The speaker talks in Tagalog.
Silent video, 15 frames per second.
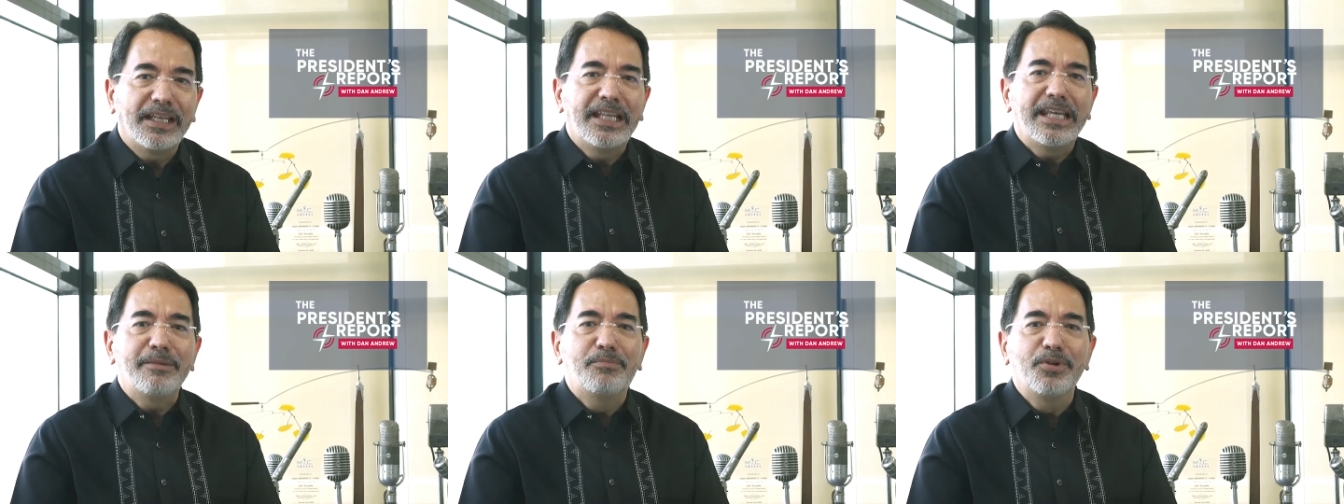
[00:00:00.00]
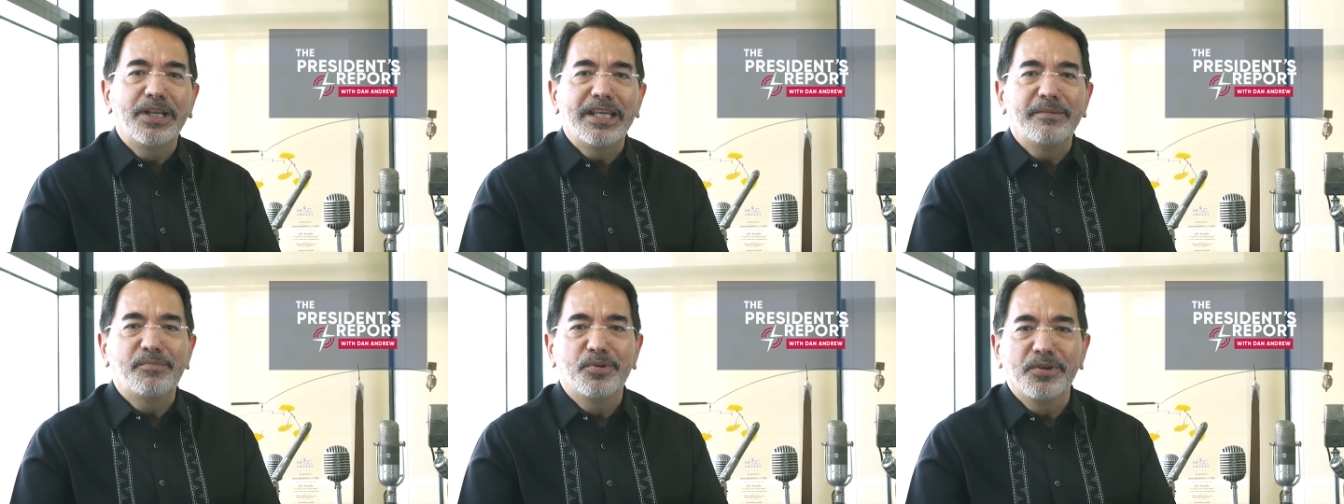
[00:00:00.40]

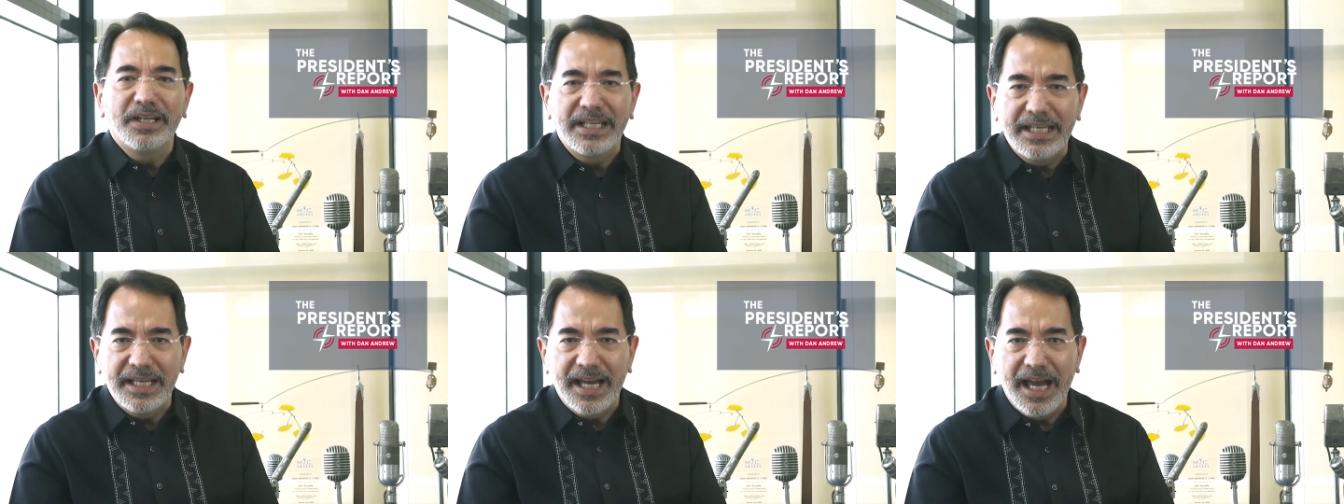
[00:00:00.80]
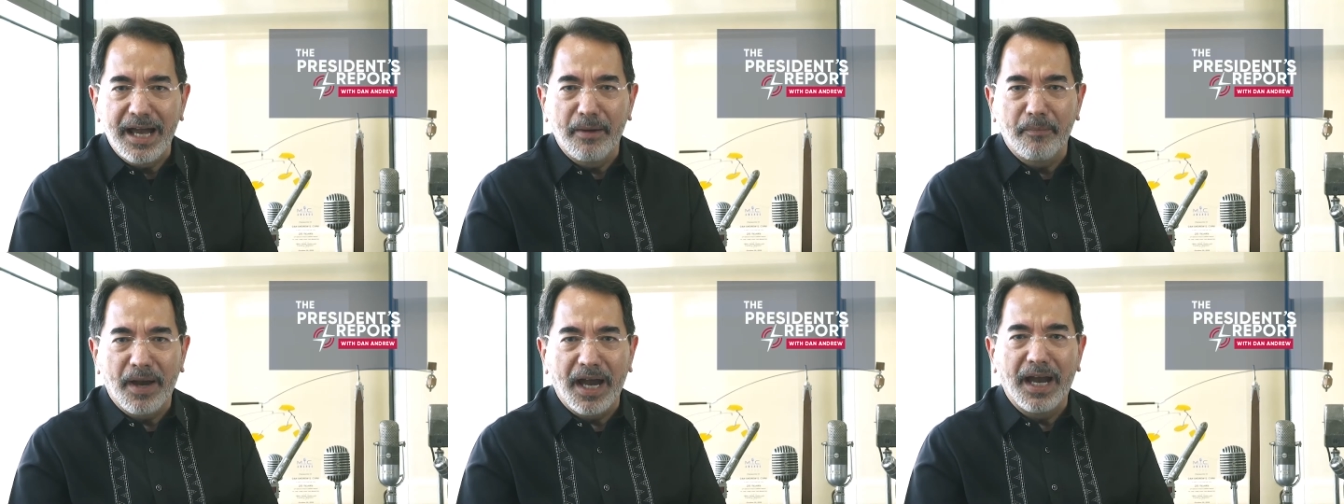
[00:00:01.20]
libu-libong
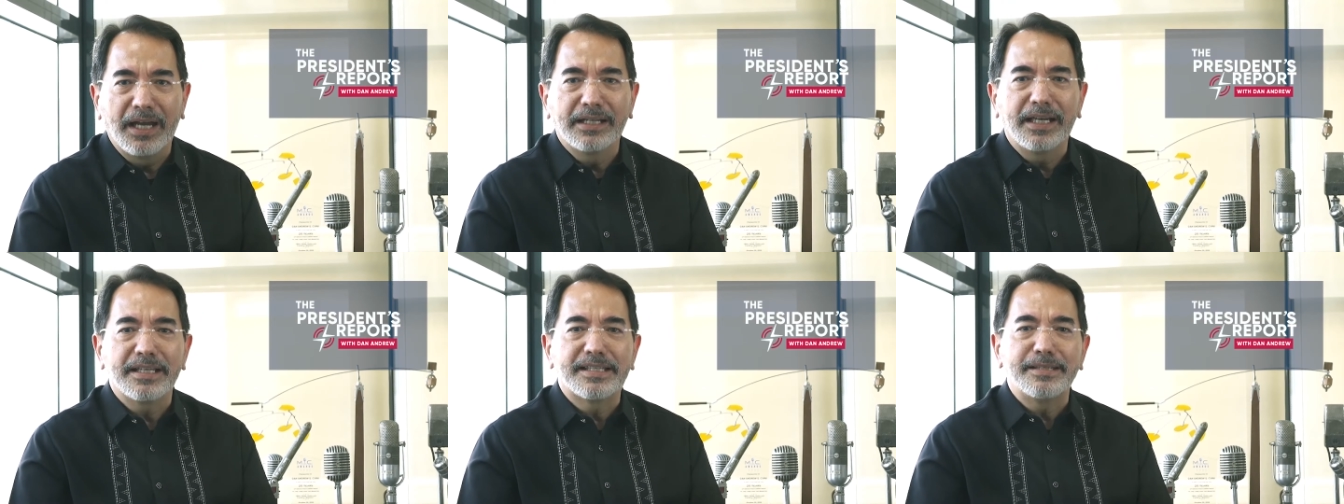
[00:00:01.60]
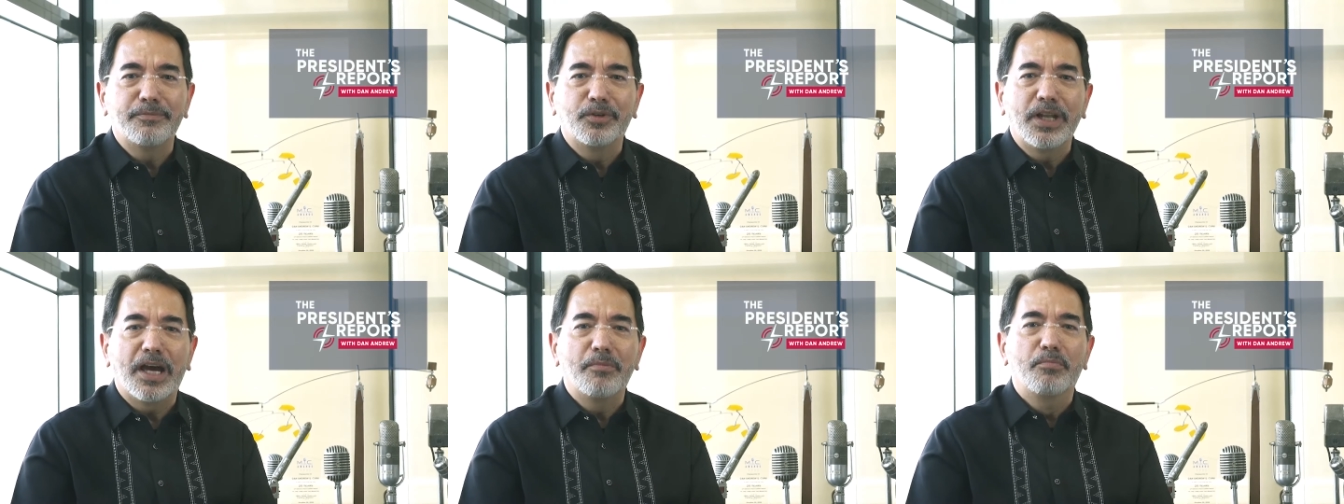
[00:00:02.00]
liham ang
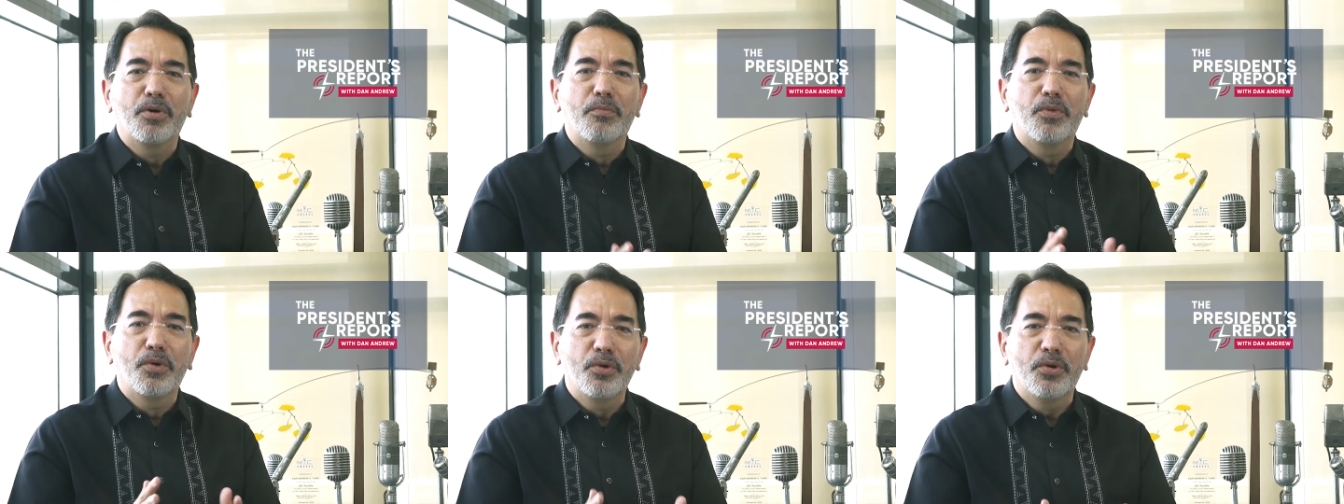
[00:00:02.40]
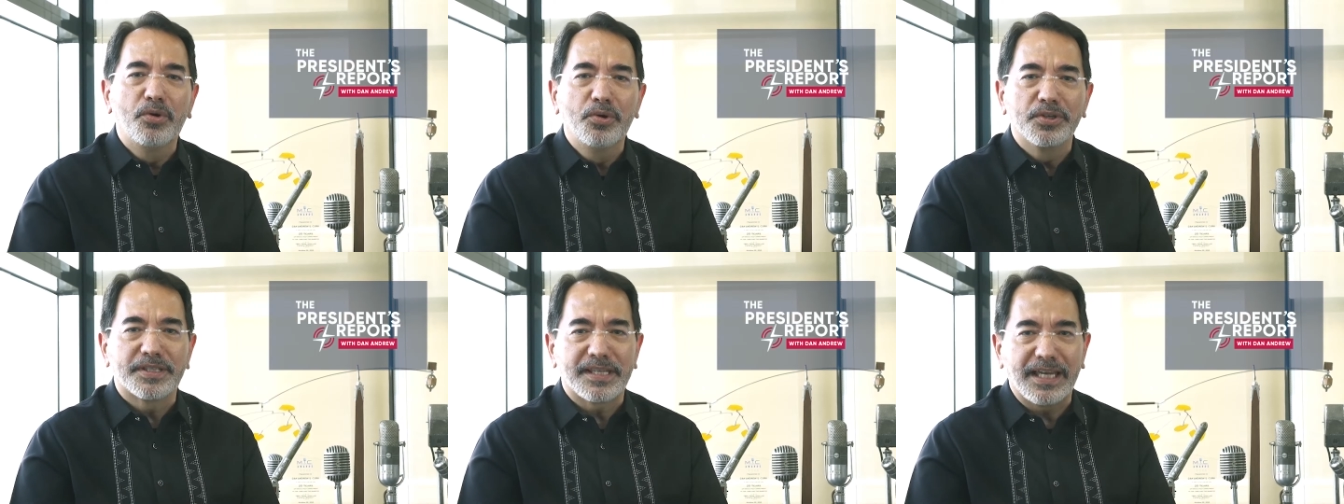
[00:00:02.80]
nagsimulang
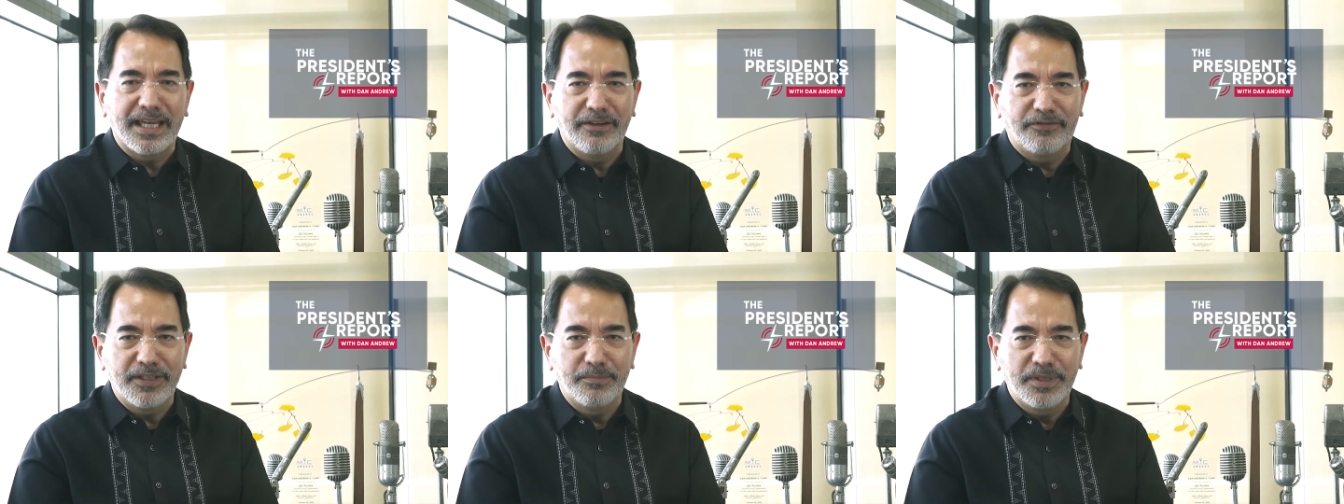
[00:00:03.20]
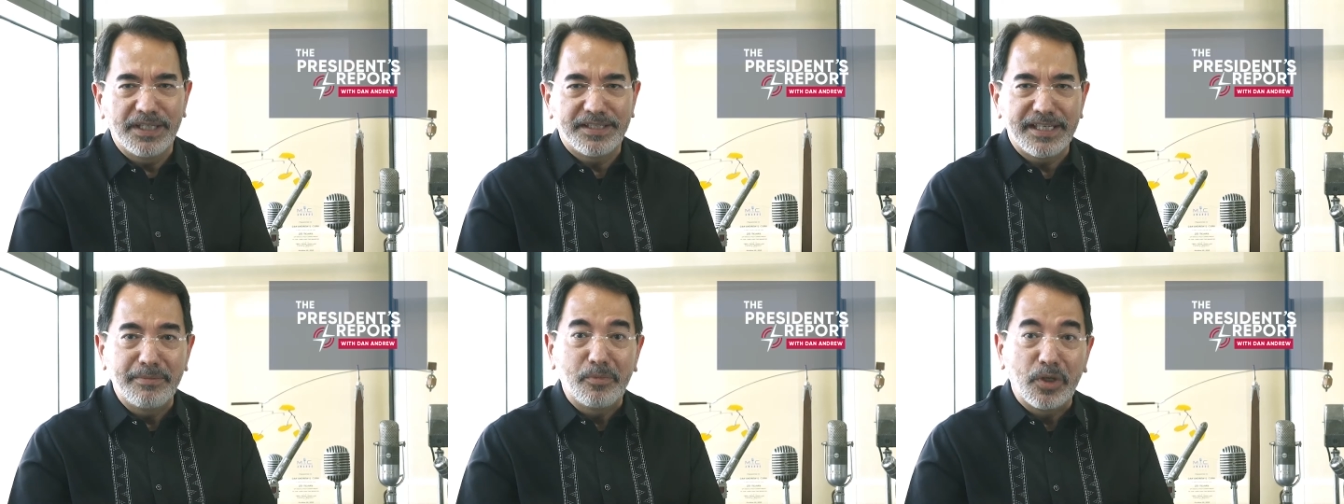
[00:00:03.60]
bumuhos sa
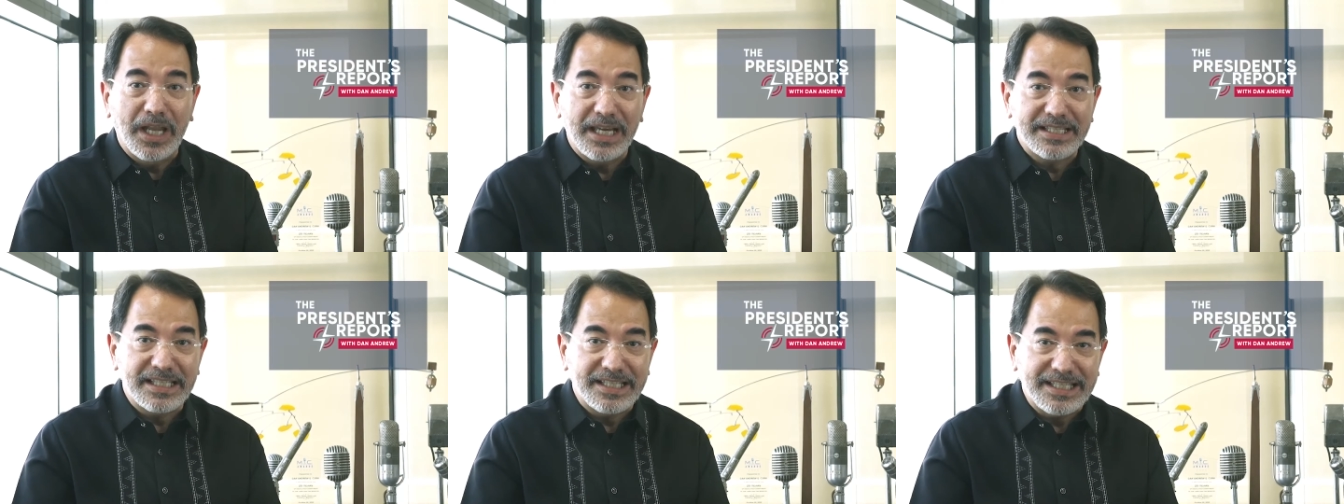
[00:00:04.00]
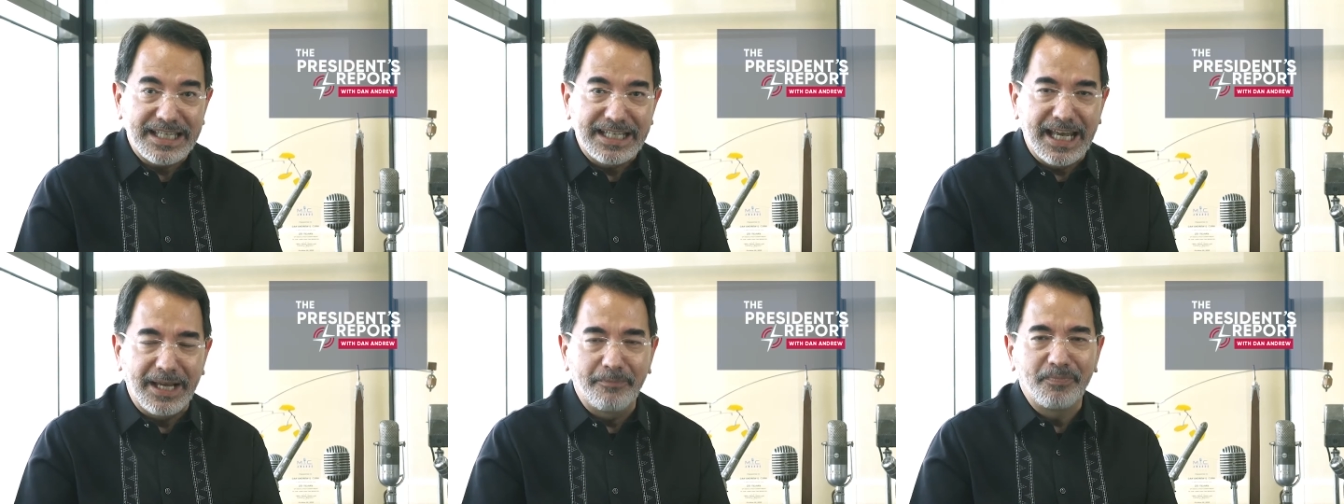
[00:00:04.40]
FEBC mula sa
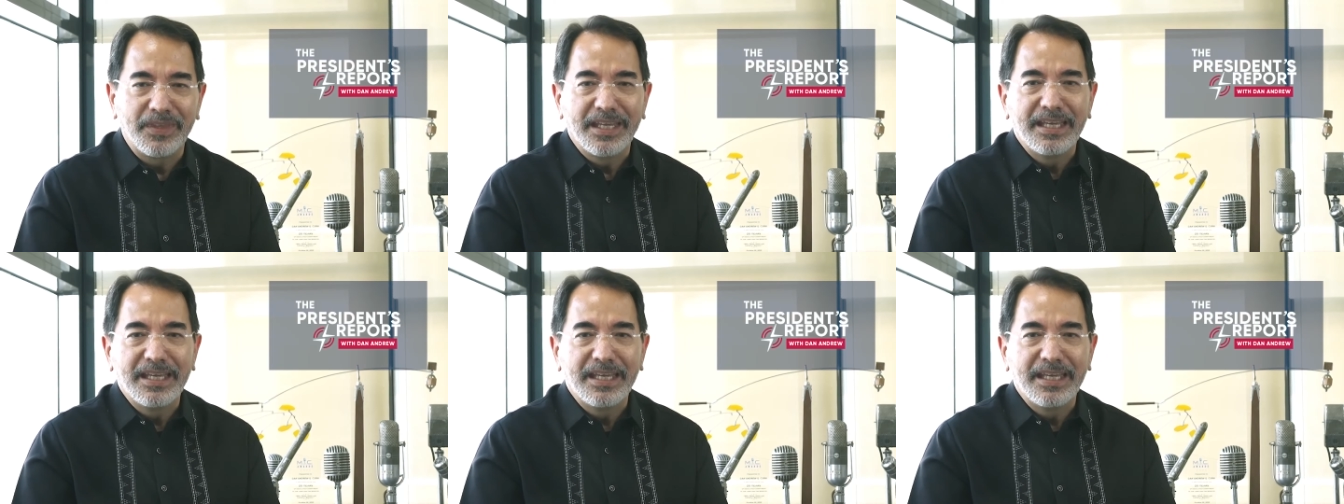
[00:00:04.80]
China.